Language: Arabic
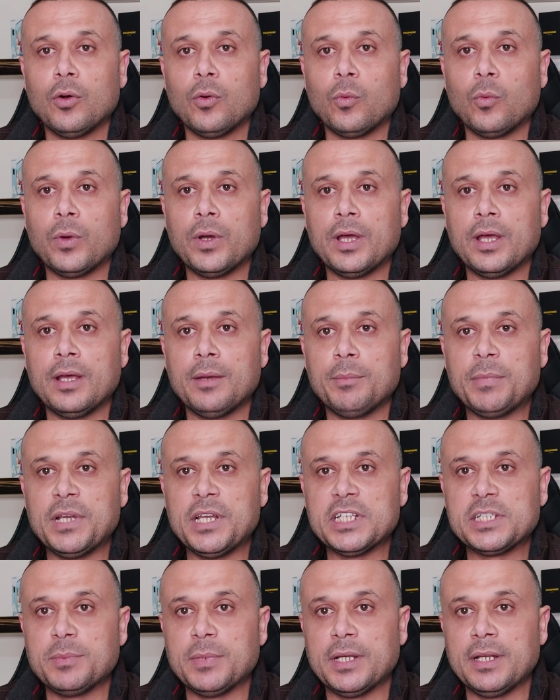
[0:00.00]

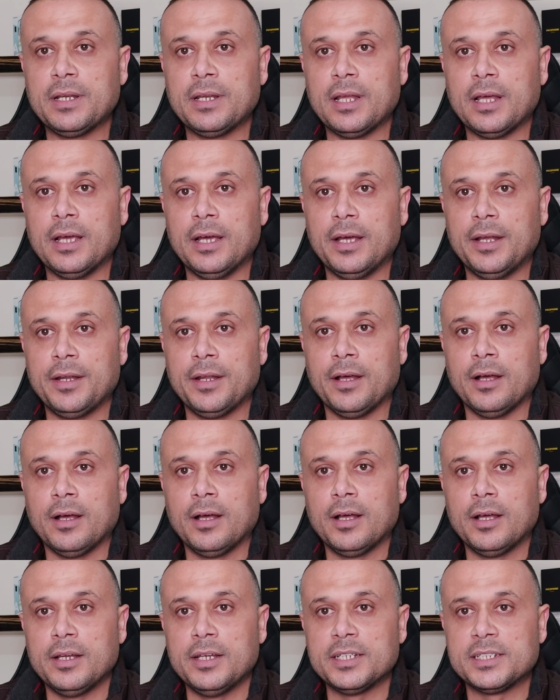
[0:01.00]
وبالنسبة إن إحنا
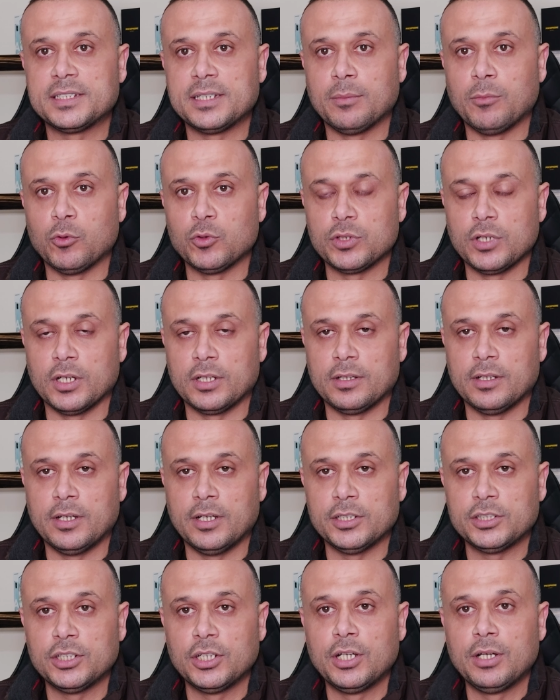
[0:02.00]
لسه ما
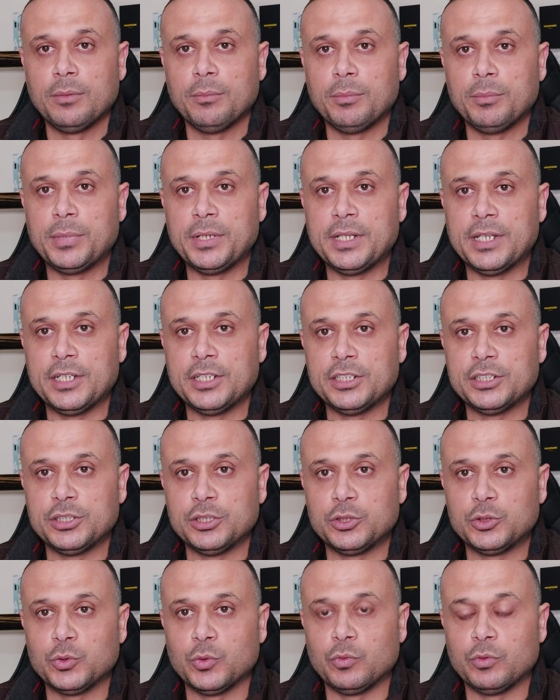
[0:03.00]
وصلتناش بدنا نيجي
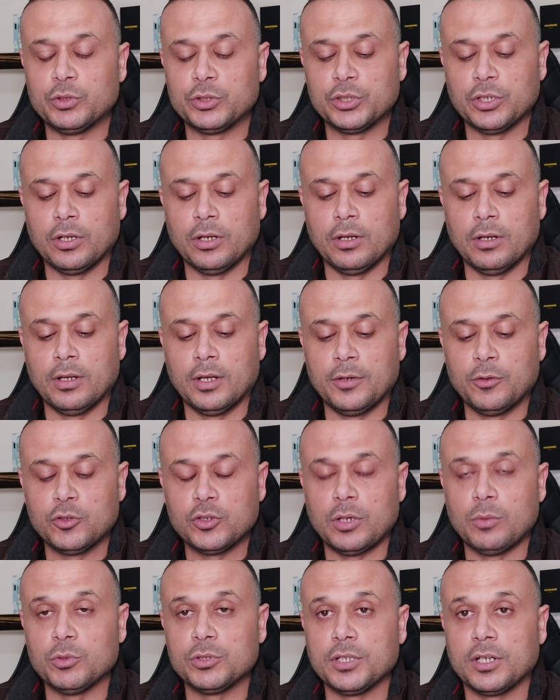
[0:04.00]
نشوف إن شاء الله
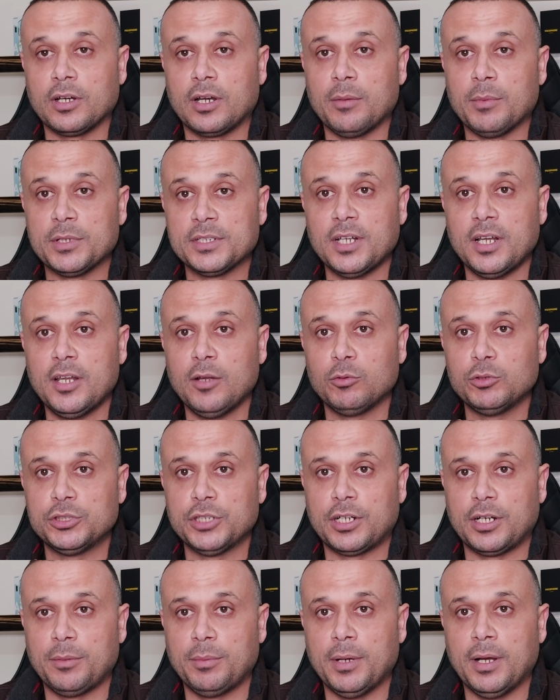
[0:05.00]
النسخة المستقرة لما تصلنا
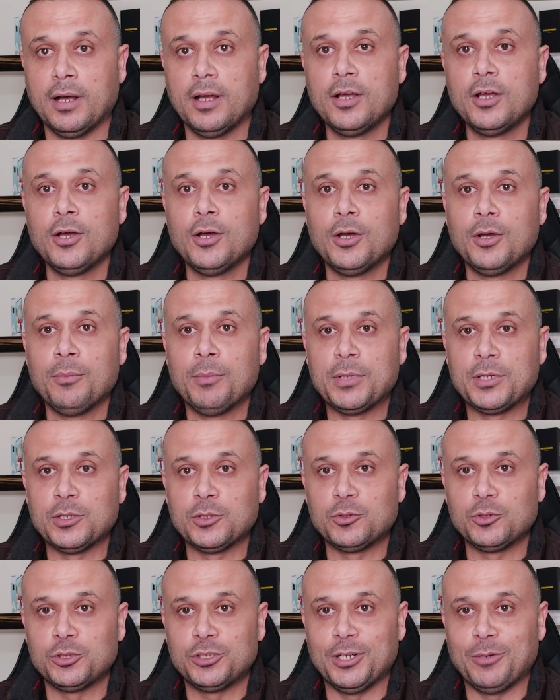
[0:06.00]
ونجربها ما
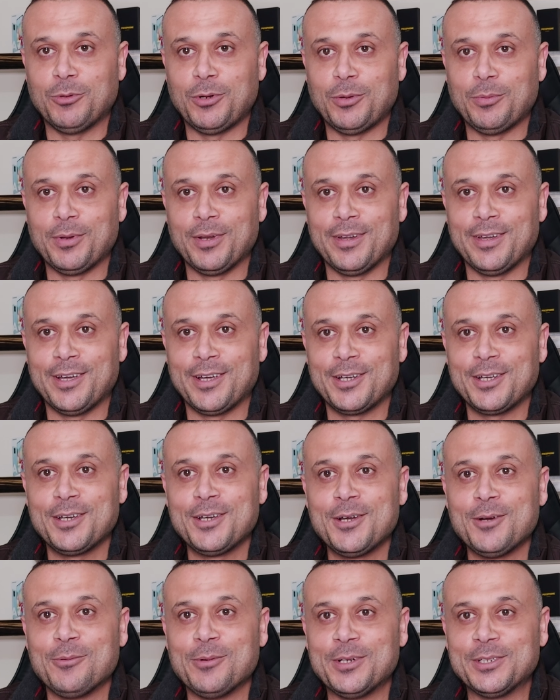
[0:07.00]
تنسوش تدعمونا باللايك
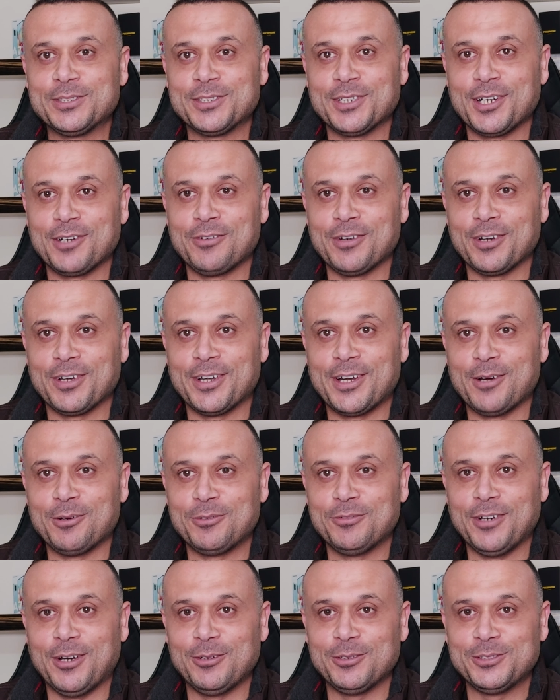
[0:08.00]
والاشتراك في القناة
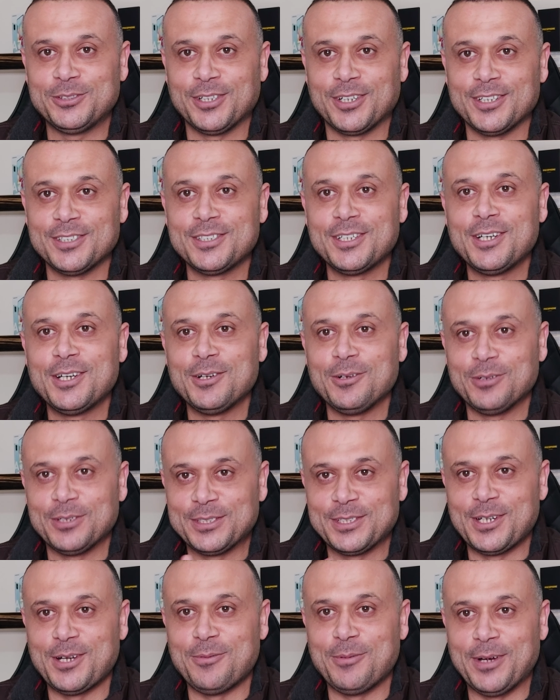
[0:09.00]
وتفعيل الجرس
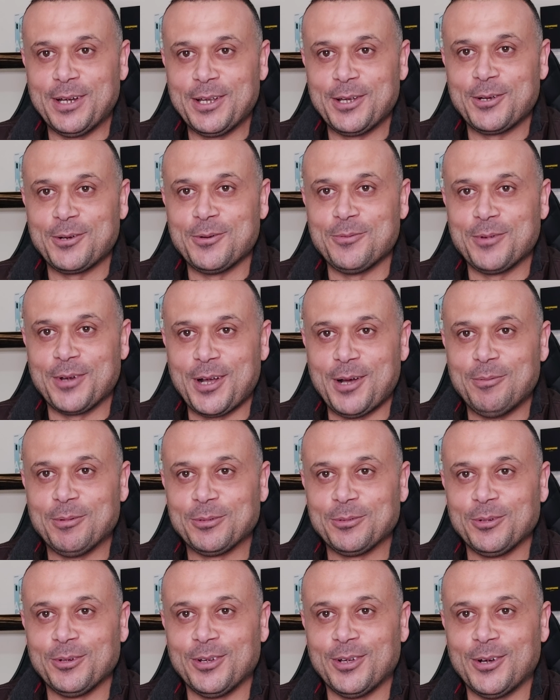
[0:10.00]
والسلام عليكم ورحمة
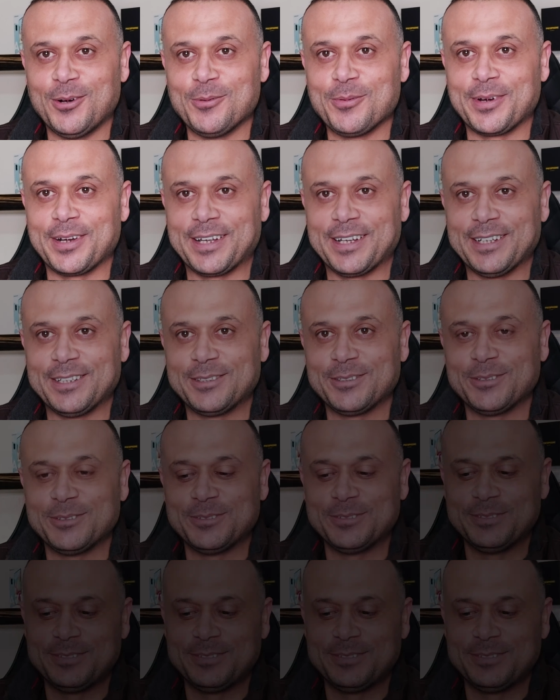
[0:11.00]
الله وبركاته